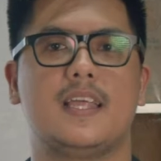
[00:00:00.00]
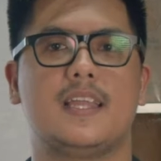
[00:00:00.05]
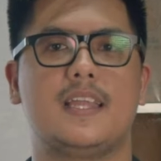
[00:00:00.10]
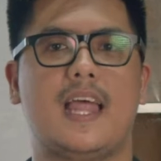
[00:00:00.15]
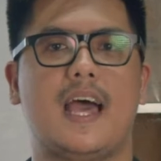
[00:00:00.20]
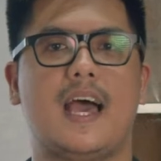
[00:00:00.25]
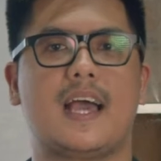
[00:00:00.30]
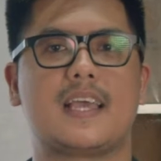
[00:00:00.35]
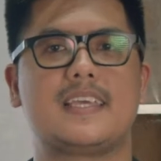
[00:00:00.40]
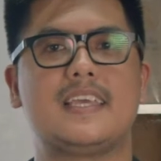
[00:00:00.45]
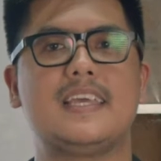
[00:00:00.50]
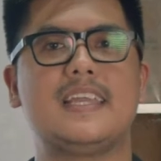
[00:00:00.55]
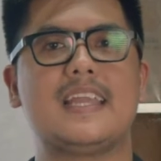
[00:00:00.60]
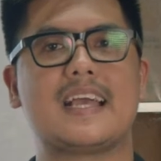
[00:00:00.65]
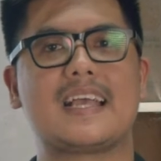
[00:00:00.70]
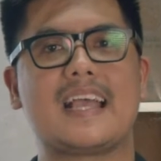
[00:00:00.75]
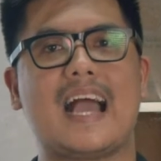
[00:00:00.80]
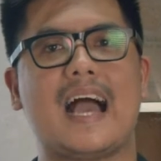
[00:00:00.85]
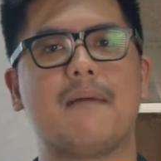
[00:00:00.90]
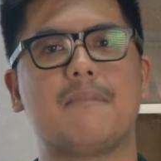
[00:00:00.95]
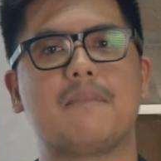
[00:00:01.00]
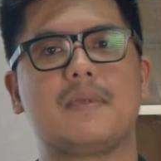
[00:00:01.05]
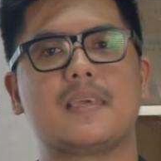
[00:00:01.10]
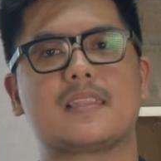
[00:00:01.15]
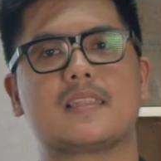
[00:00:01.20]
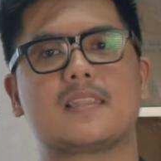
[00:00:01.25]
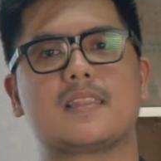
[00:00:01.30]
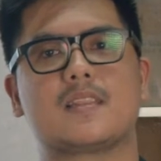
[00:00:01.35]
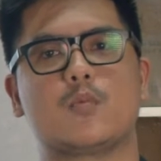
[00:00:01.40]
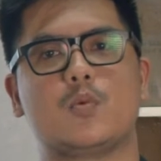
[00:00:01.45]
na ginagamit
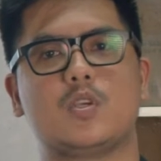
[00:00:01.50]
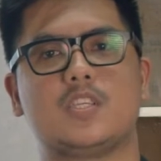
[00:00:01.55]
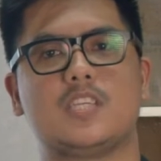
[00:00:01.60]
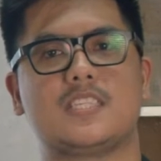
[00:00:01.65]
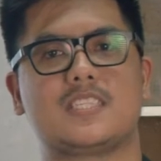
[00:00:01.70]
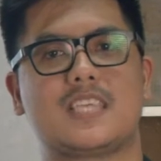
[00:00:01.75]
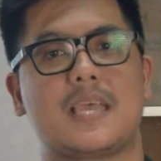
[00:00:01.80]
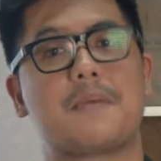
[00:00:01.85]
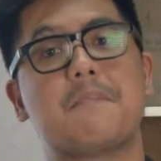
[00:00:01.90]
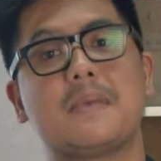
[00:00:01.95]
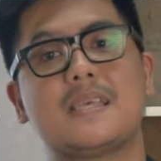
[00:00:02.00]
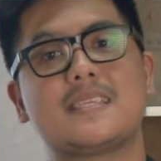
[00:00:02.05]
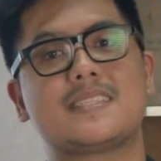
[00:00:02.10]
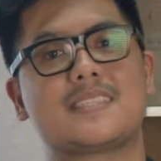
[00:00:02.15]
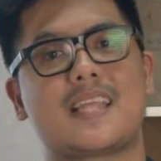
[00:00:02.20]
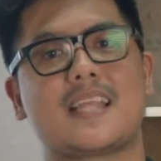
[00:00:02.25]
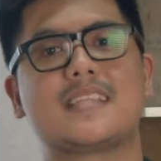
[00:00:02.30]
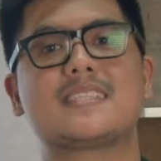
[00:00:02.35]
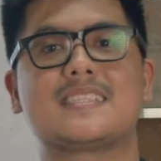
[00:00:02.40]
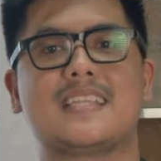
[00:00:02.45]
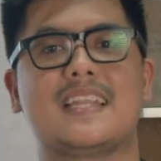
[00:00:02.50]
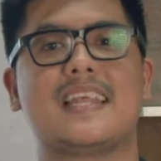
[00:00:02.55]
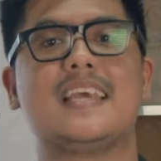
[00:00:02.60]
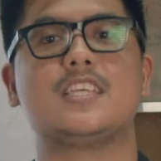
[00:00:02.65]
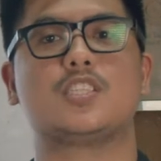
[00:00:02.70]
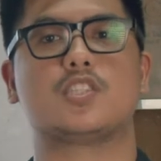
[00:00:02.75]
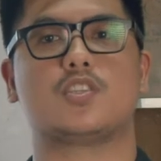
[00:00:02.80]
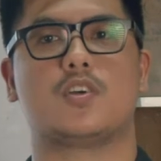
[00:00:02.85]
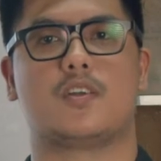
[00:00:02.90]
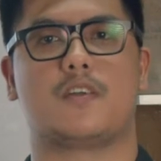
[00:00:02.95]
which is a
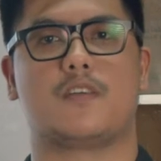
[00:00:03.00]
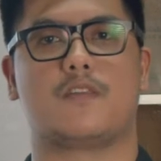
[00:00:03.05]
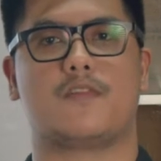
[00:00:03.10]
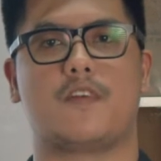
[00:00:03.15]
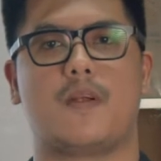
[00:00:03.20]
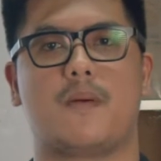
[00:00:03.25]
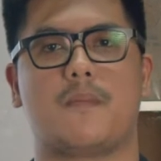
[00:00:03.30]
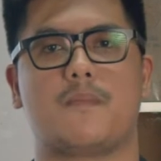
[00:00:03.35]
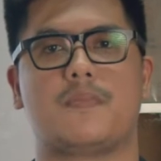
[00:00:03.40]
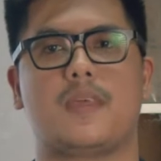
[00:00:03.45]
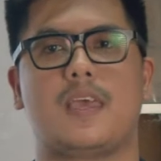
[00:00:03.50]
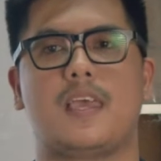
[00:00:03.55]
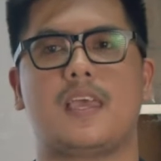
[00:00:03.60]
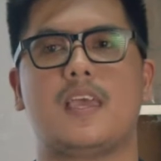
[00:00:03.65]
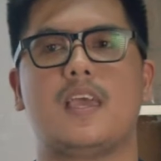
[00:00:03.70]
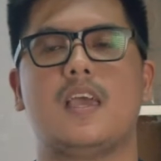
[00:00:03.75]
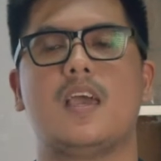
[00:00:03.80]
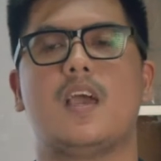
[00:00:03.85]
mistranslation from the